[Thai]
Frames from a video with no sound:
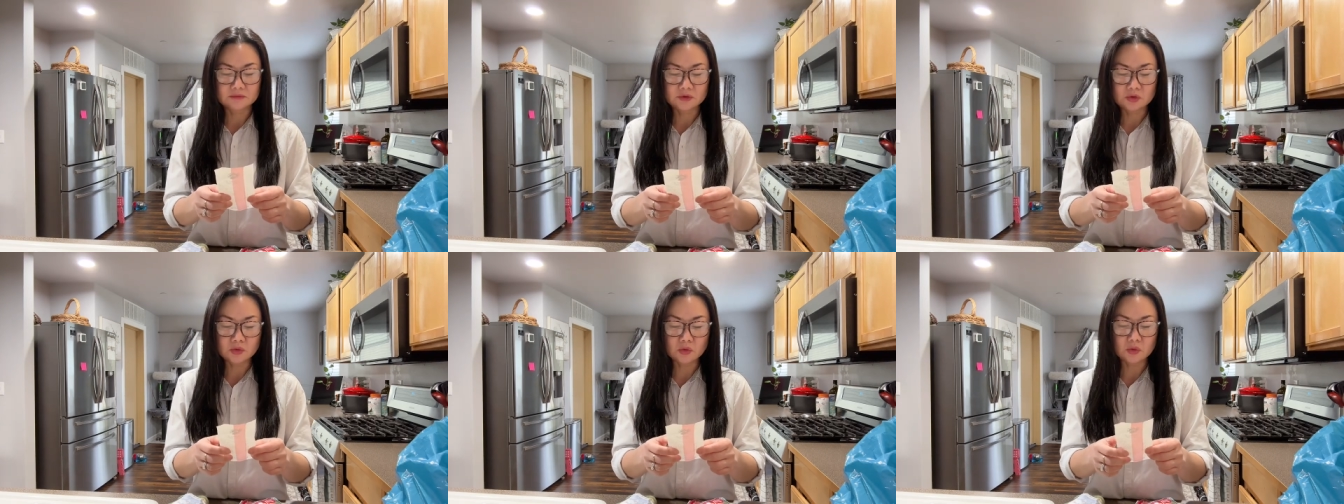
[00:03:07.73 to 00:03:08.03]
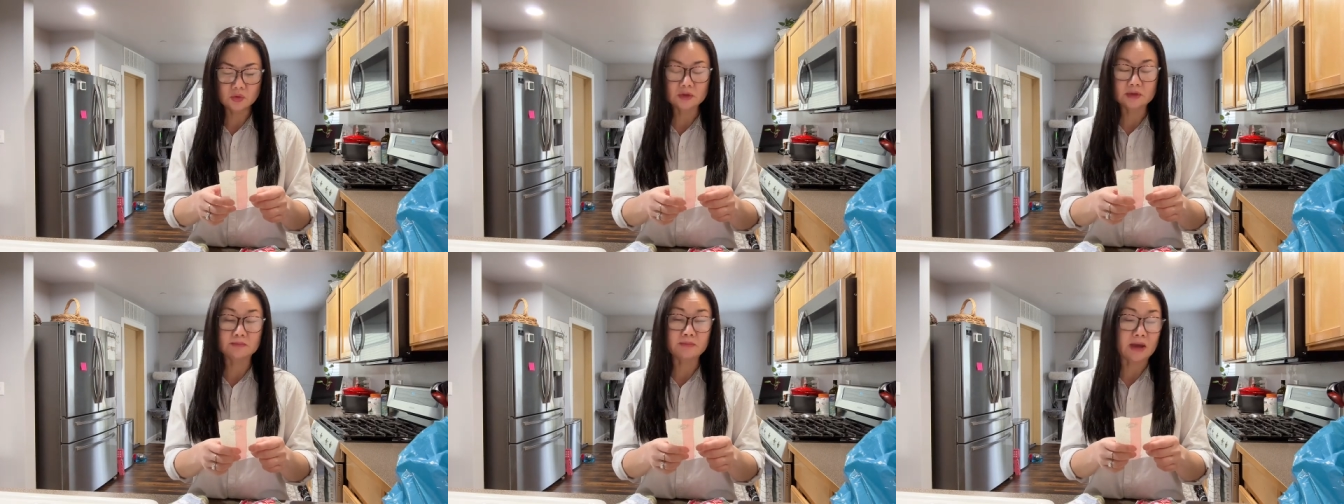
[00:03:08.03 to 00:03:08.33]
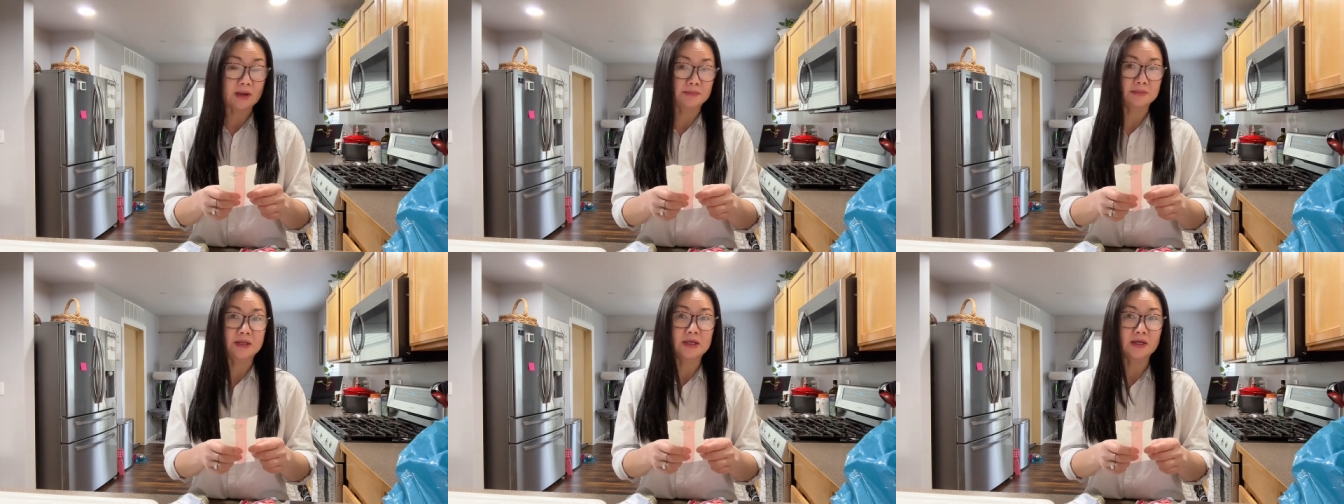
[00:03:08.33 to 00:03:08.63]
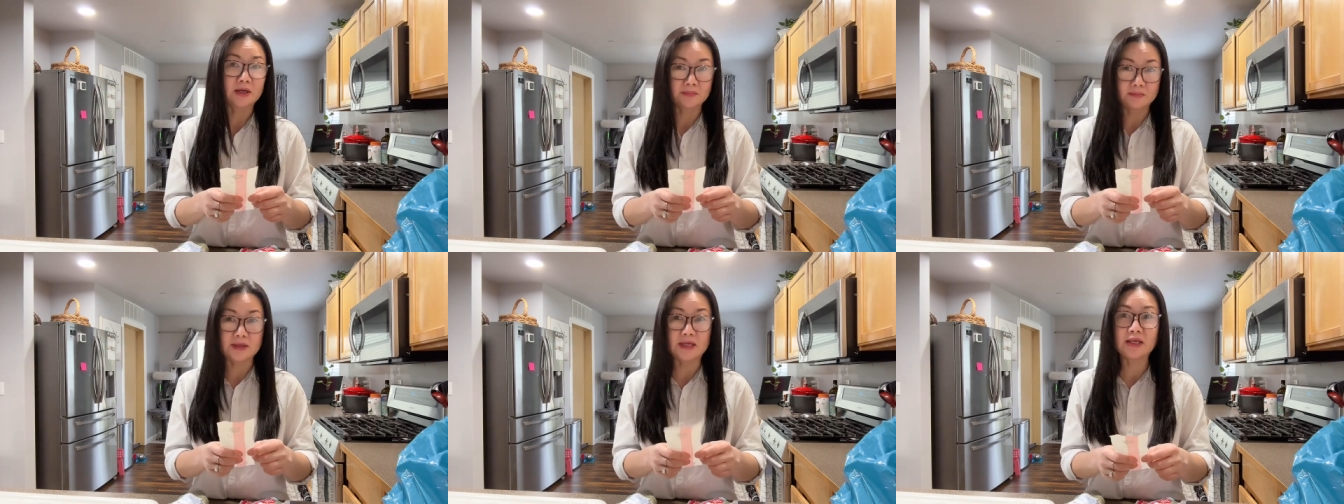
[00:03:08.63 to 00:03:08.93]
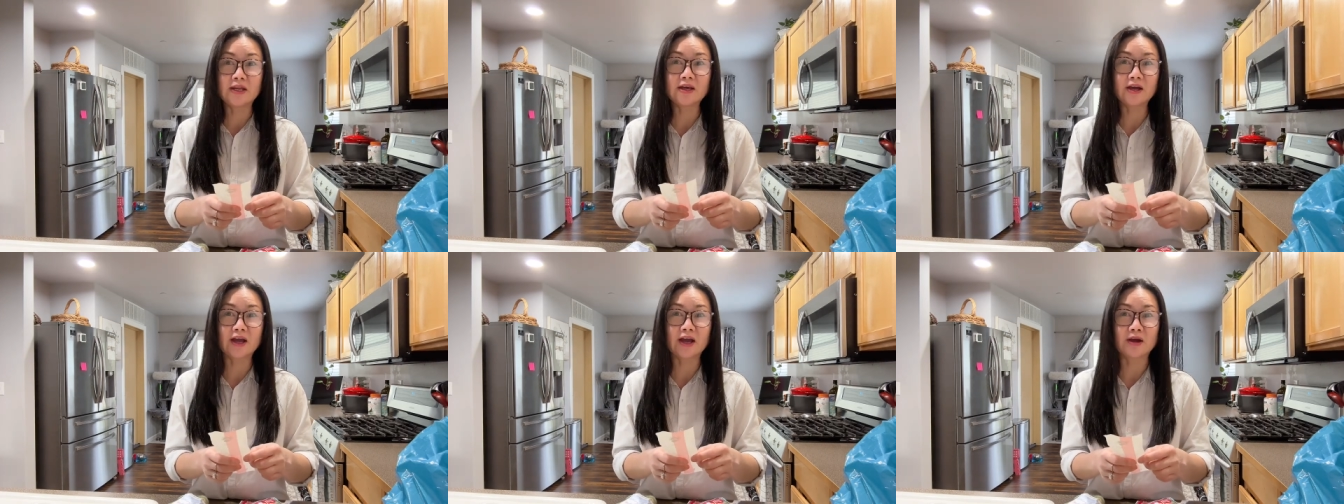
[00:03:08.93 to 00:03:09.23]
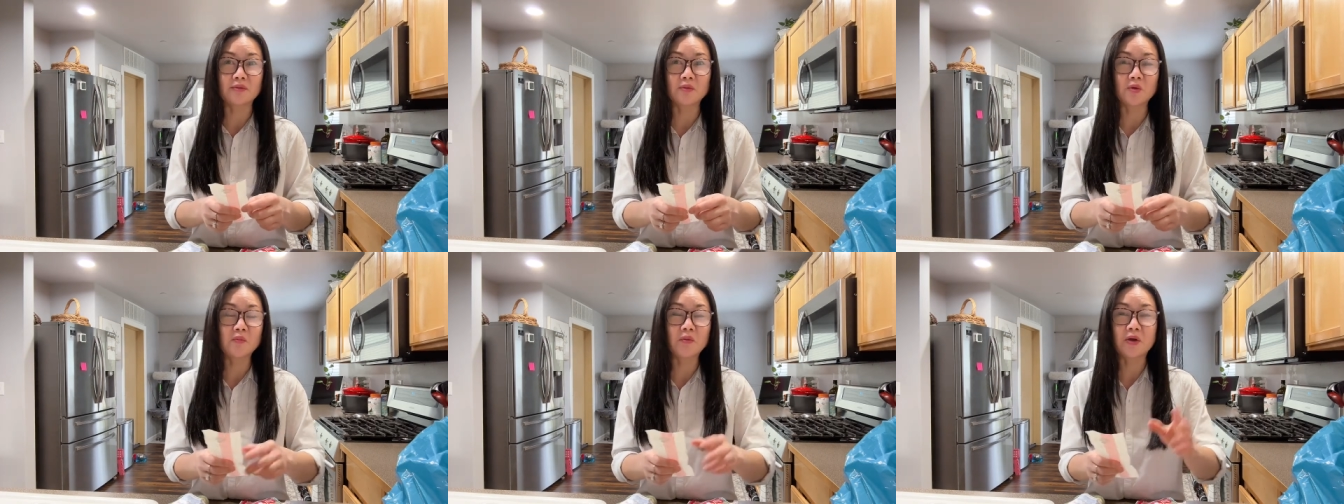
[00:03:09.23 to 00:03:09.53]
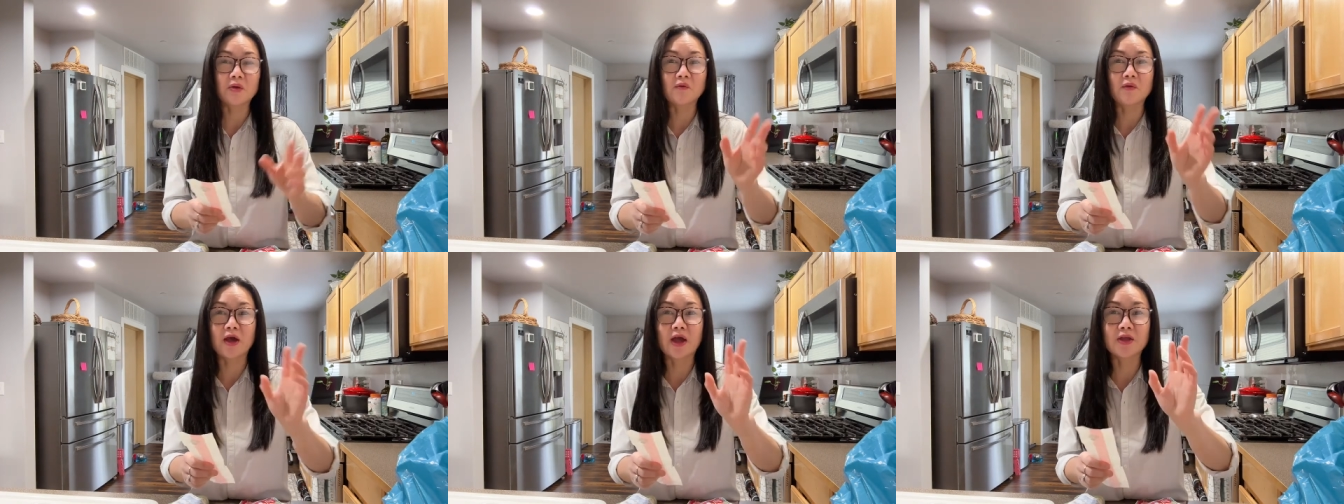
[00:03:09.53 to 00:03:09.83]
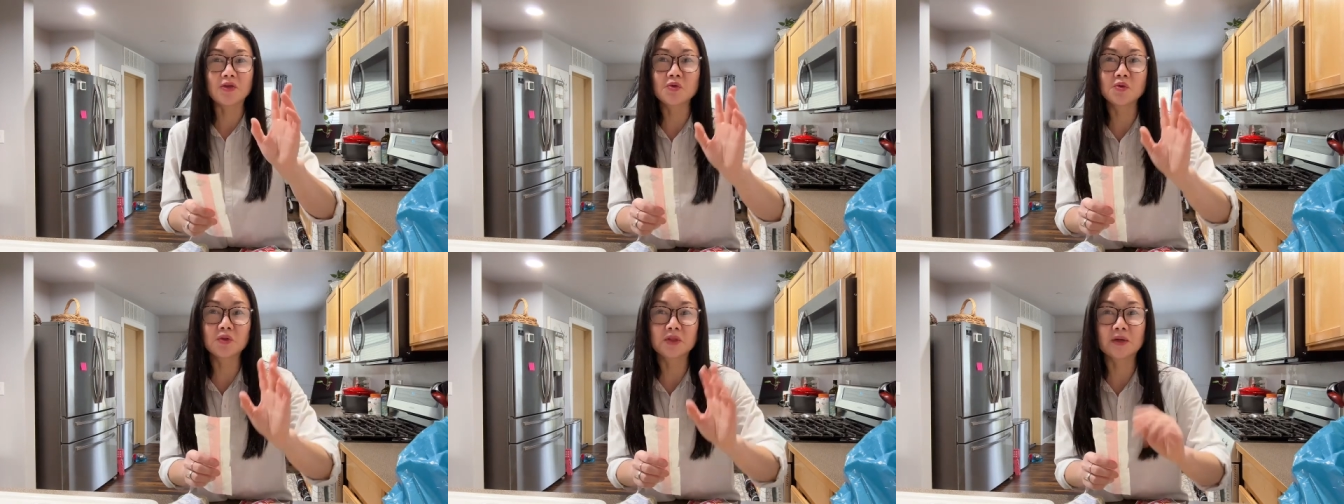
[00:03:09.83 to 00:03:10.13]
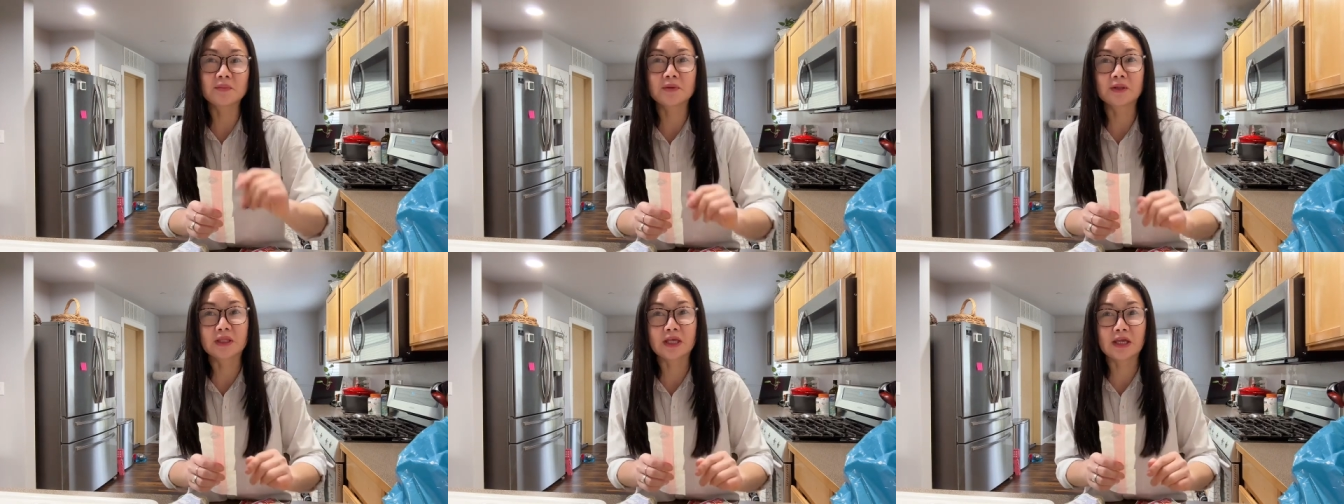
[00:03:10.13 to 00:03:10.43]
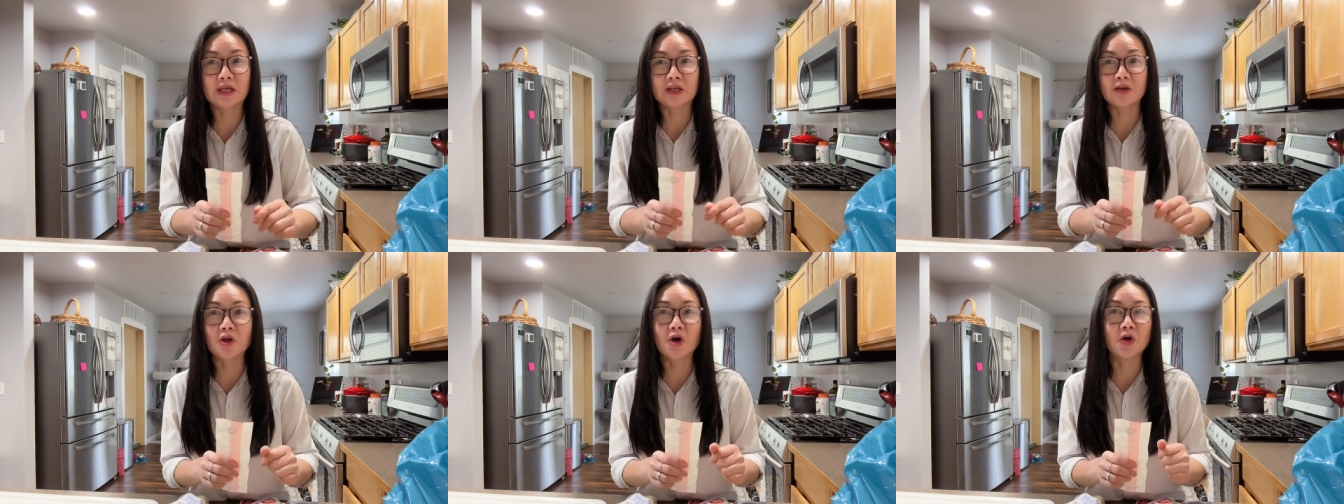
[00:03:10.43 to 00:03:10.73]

อยู่แบบนี้กับมีเด้อค่ะบุแมนว่าอยู่ต่ประเทศ